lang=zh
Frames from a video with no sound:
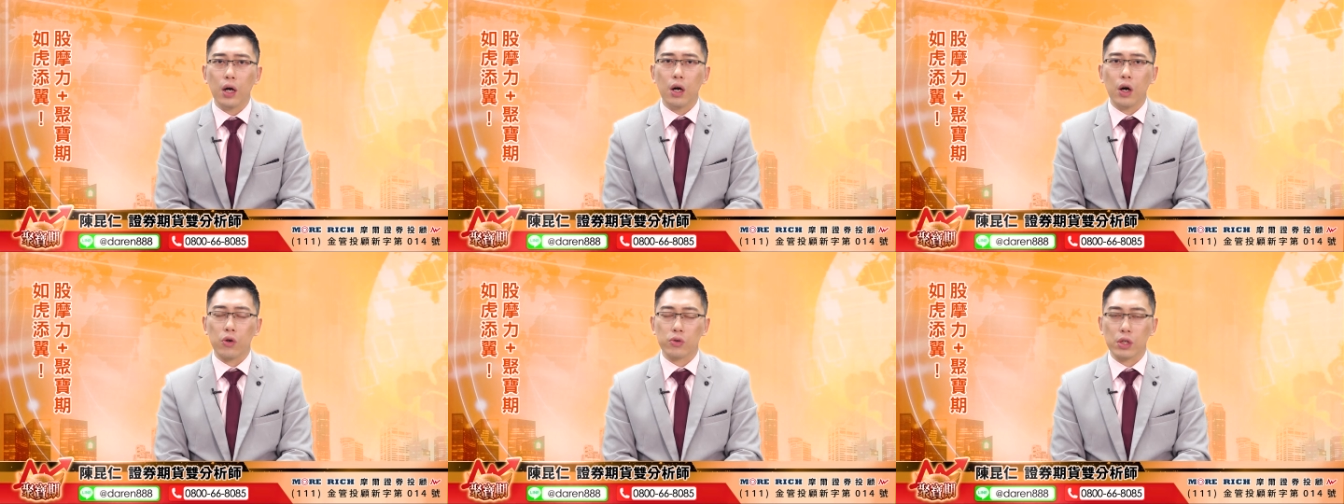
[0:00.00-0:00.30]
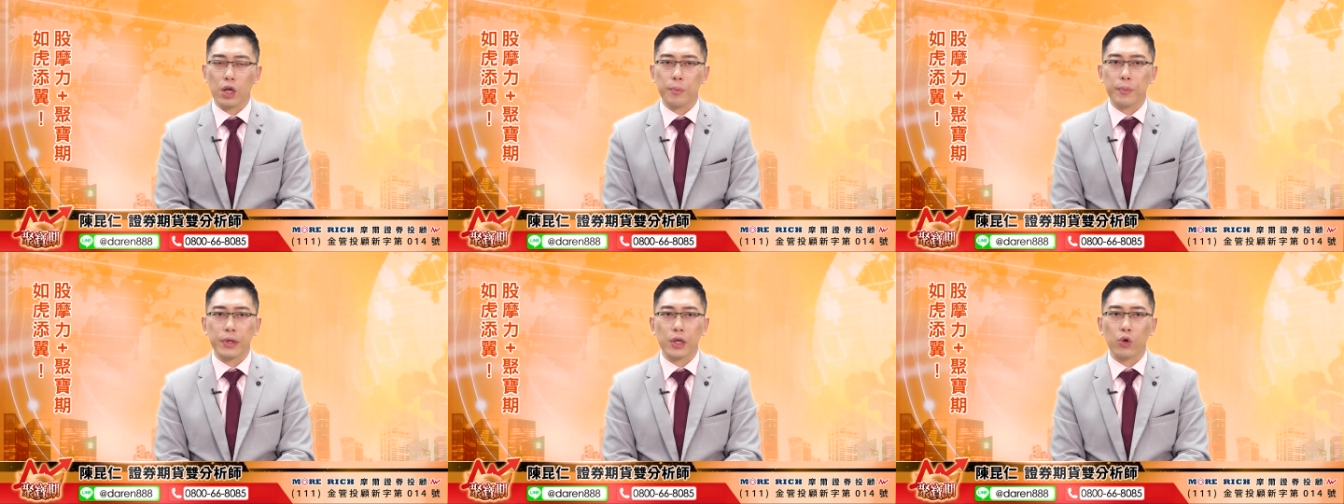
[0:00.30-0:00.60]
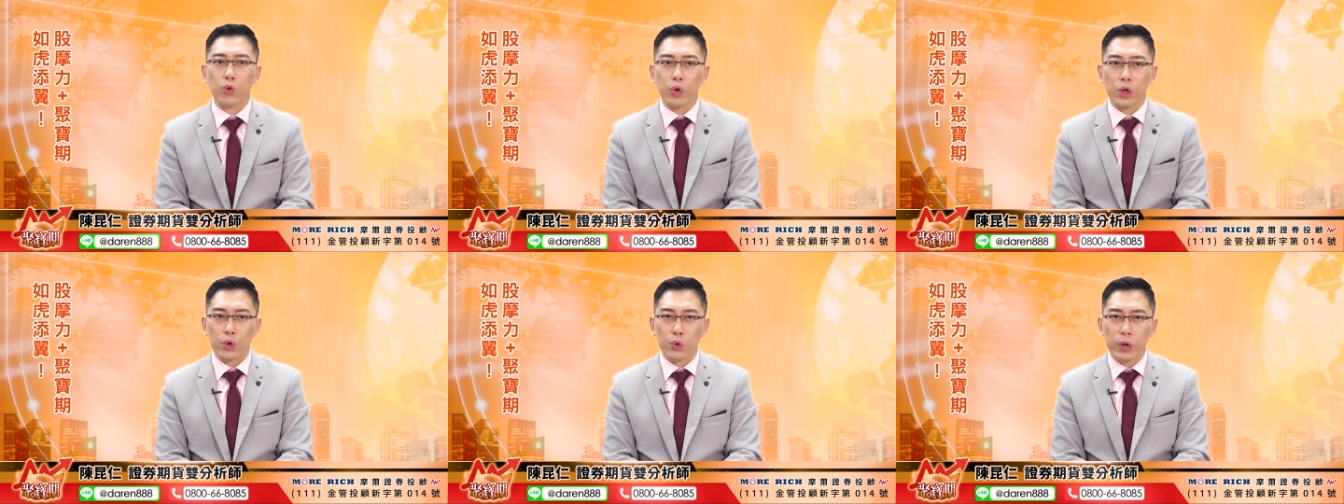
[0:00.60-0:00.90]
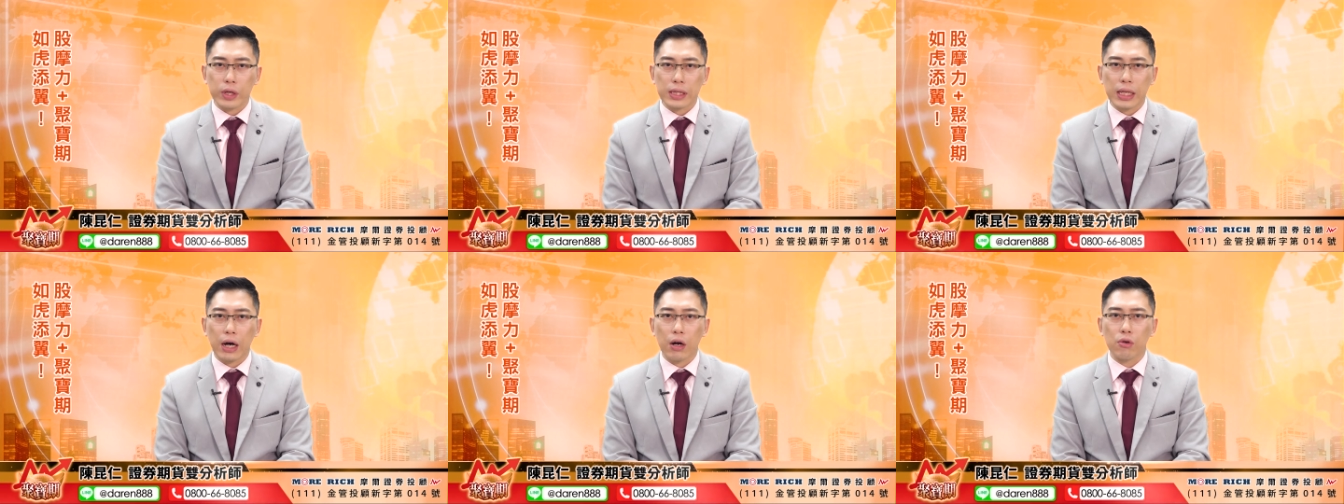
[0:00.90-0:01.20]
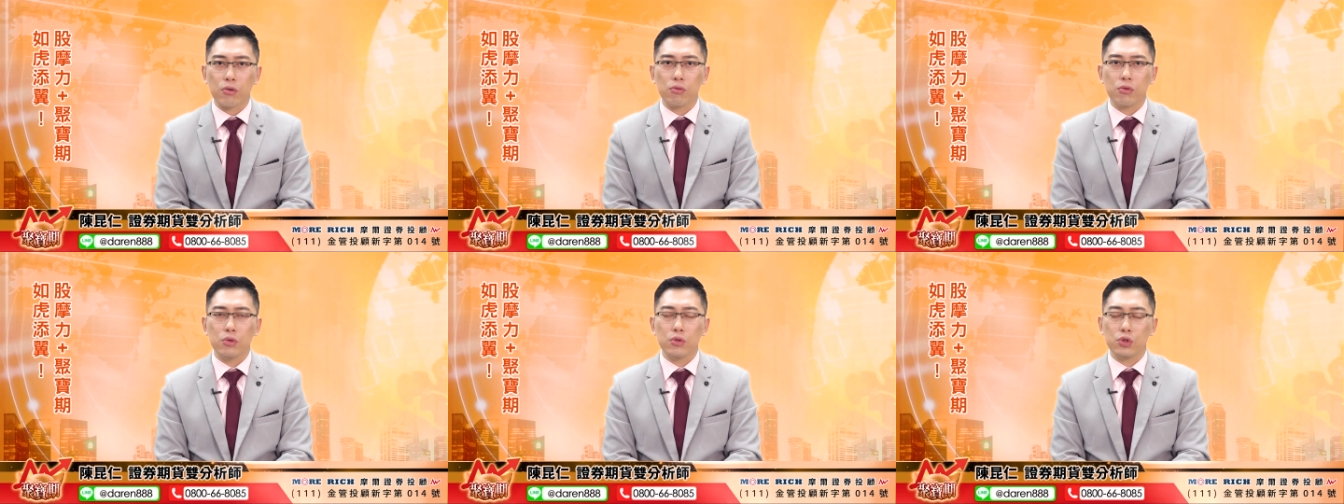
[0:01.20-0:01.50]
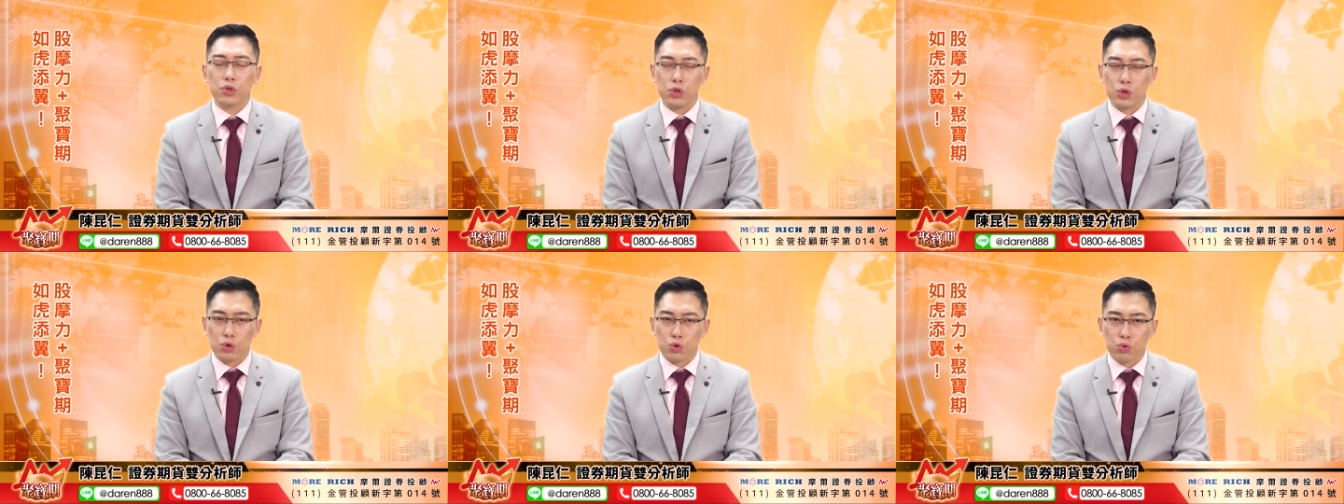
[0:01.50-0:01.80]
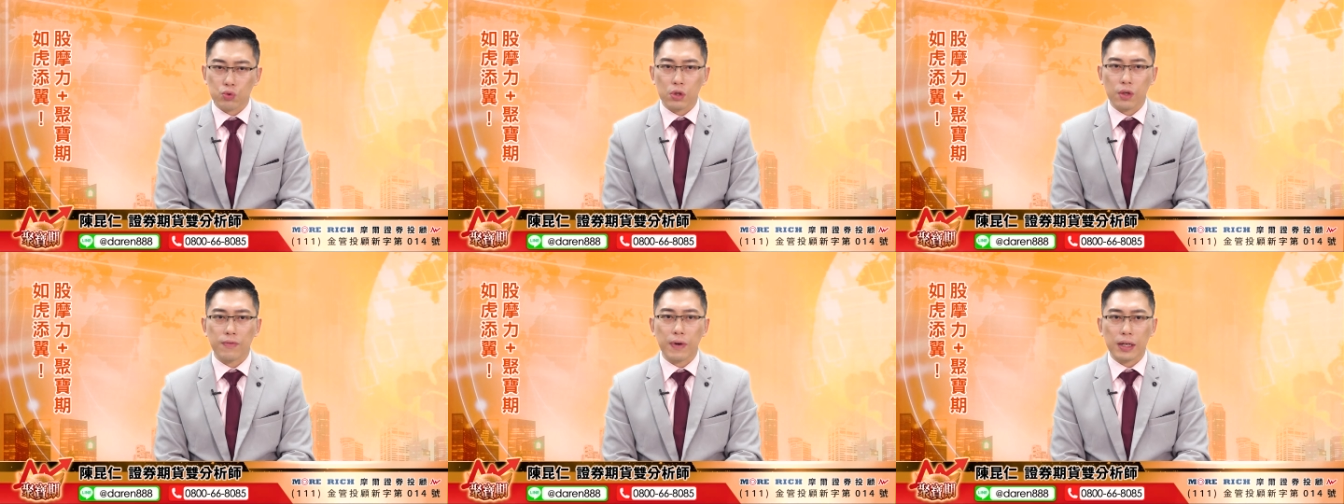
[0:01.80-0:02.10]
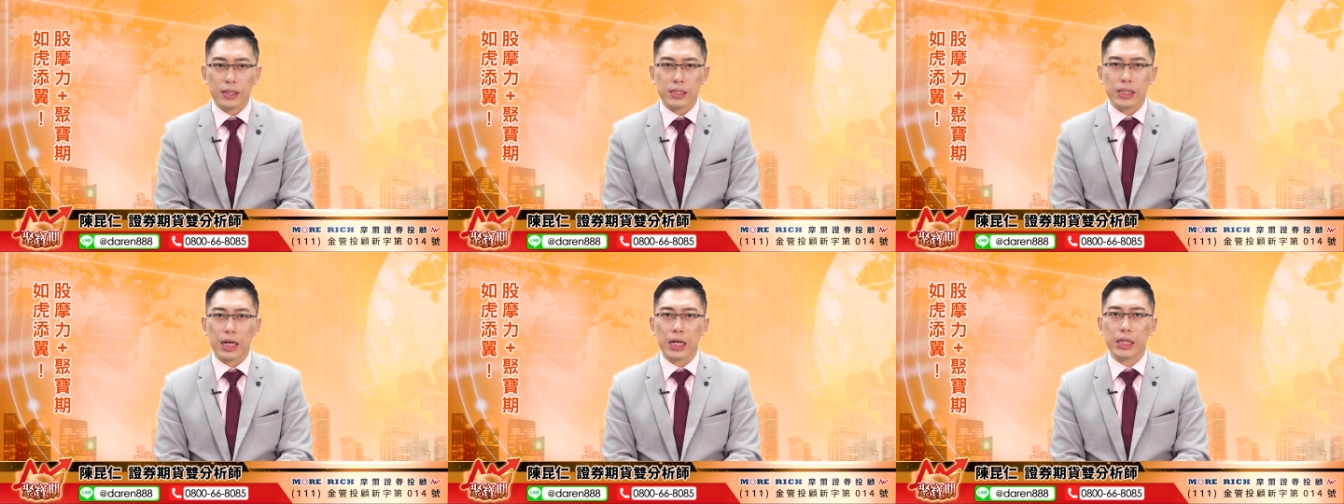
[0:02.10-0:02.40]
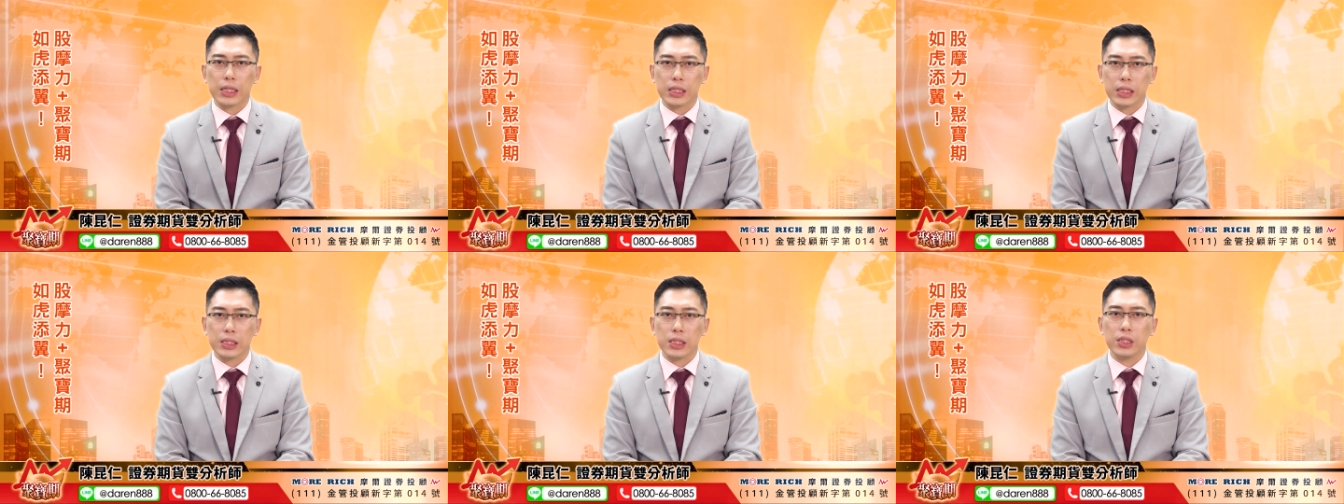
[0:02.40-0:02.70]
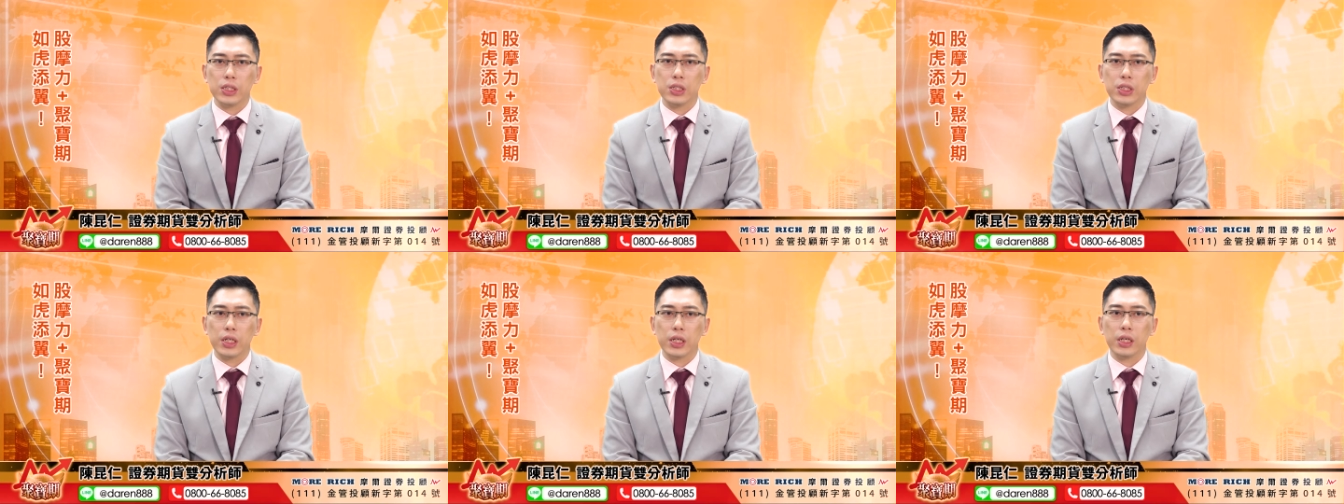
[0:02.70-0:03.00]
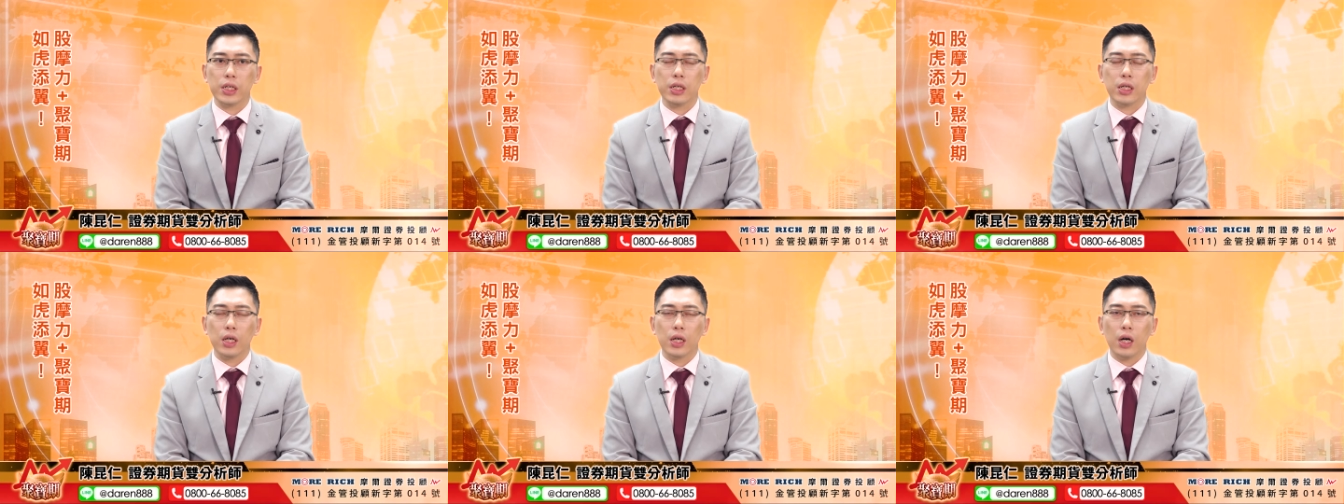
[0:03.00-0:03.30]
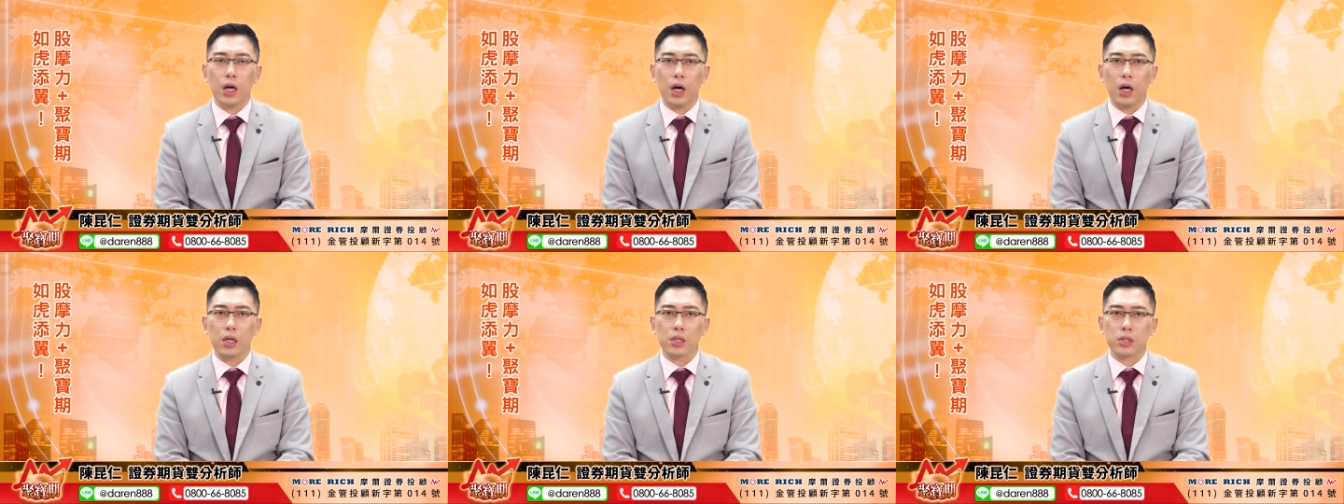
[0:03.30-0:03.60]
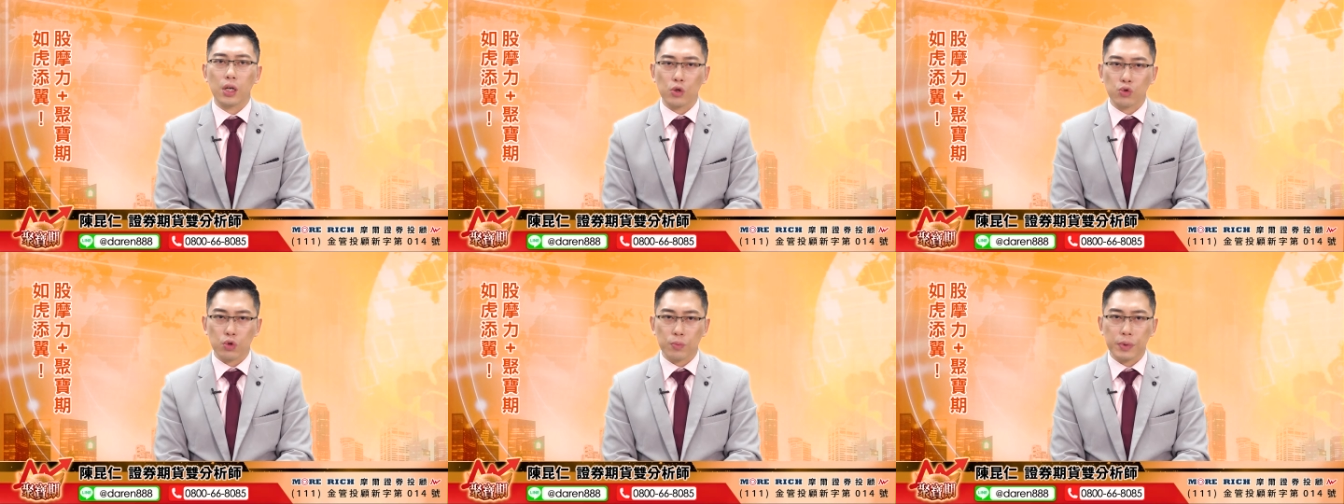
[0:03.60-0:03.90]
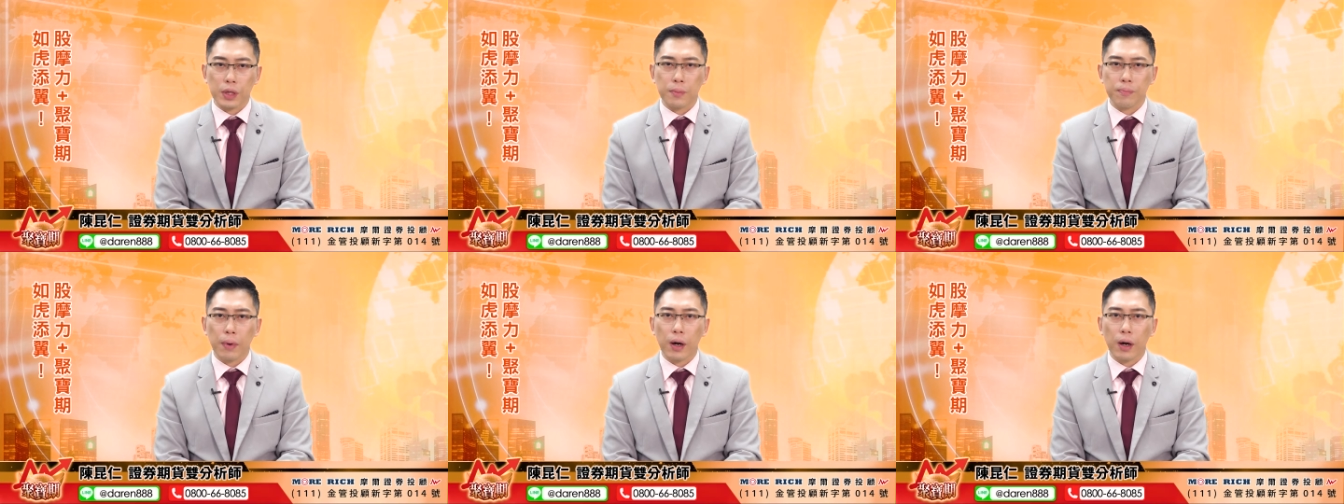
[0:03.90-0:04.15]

哦，那我们也回归到指数的方向跟一些呃操作面，